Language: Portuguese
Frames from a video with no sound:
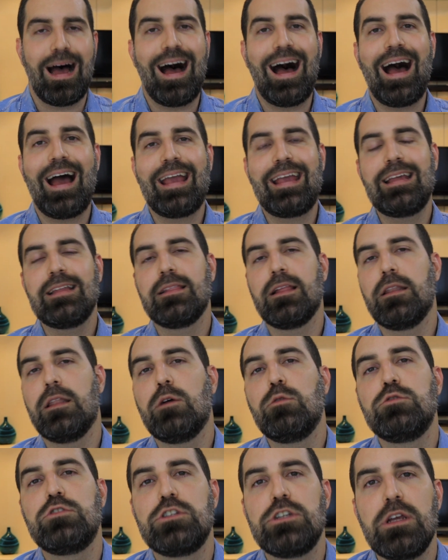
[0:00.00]
Ainda
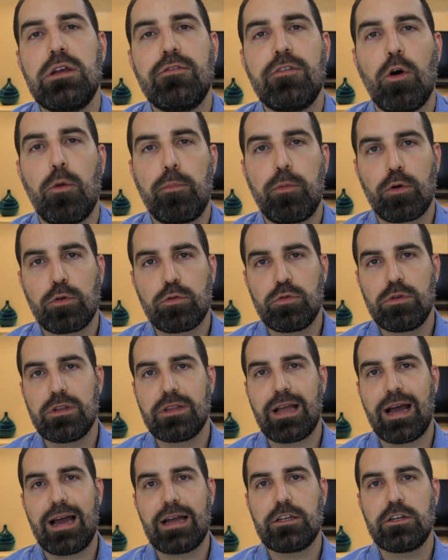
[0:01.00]
não tive a
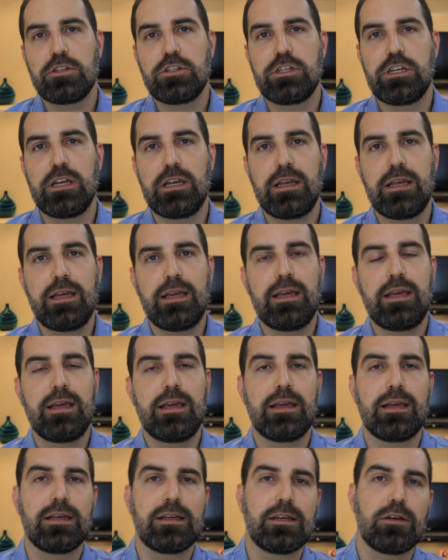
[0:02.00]
oportunidade
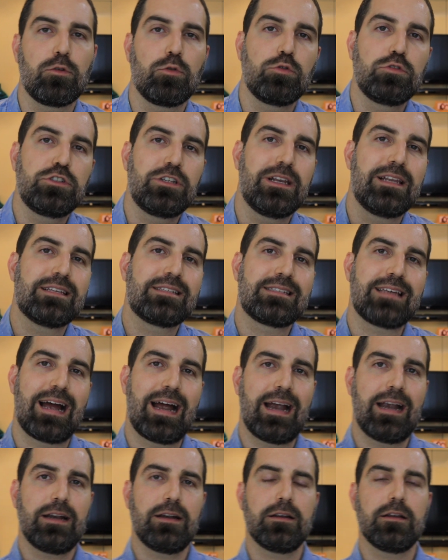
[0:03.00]
de
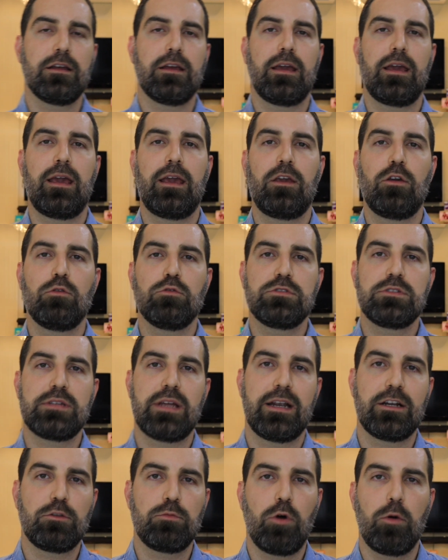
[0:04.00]
utilizar em um
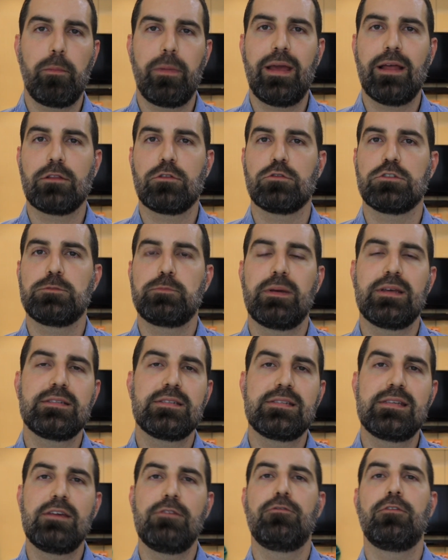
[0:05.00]
certo momento
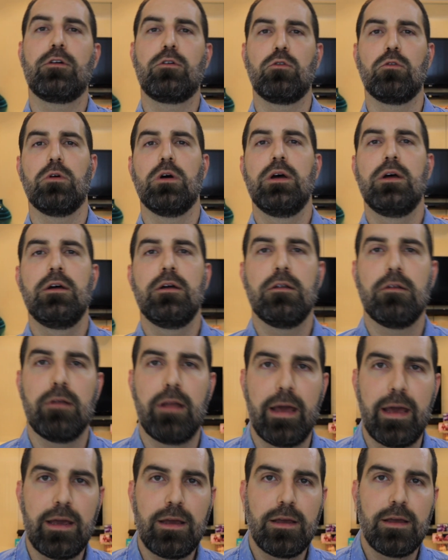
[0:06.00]
específico,
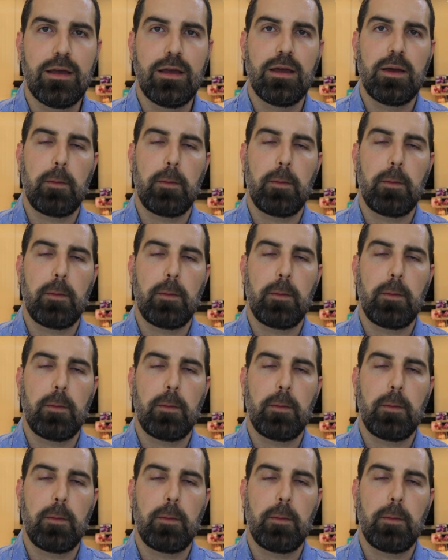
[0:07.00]
né?